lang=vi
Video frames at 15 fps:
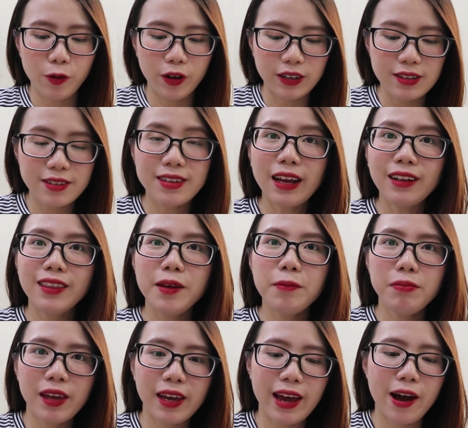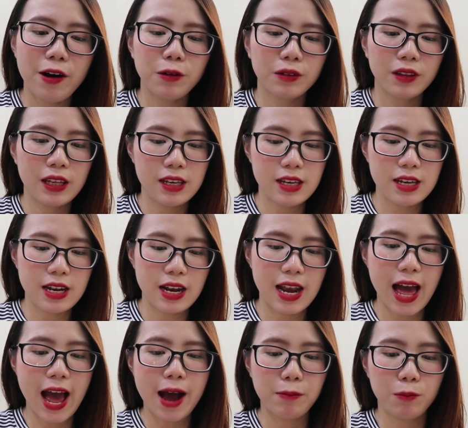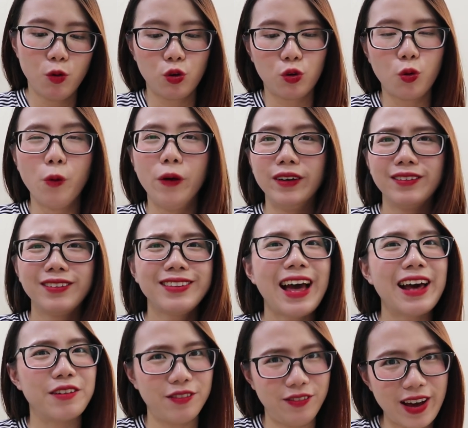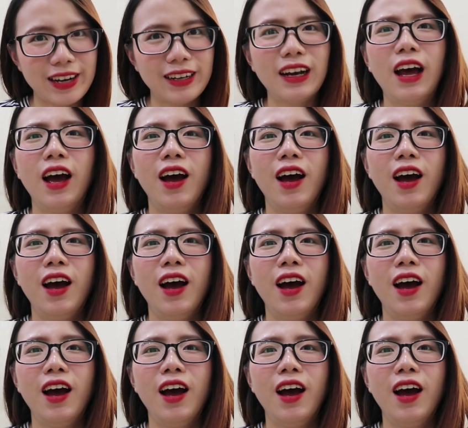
cuốn sách tiếp theo thì là một cuốn tản văn